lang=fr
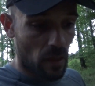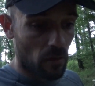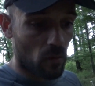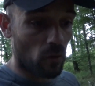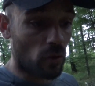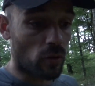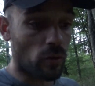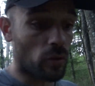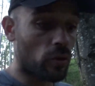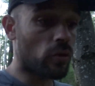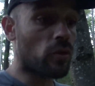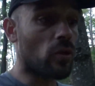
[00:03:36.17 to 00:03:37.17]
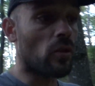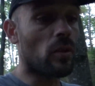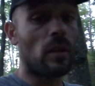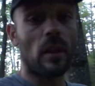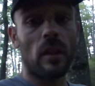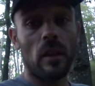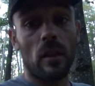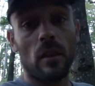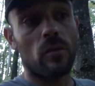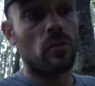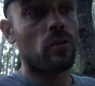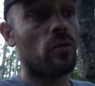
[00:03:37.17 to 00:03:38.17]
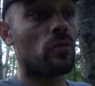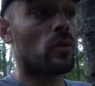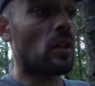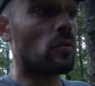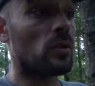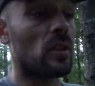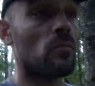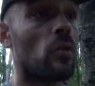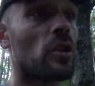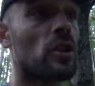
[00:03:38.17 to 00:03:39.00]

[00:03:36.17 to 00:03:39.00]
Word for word: Donc euh, juste, euh, juste à côté de moi,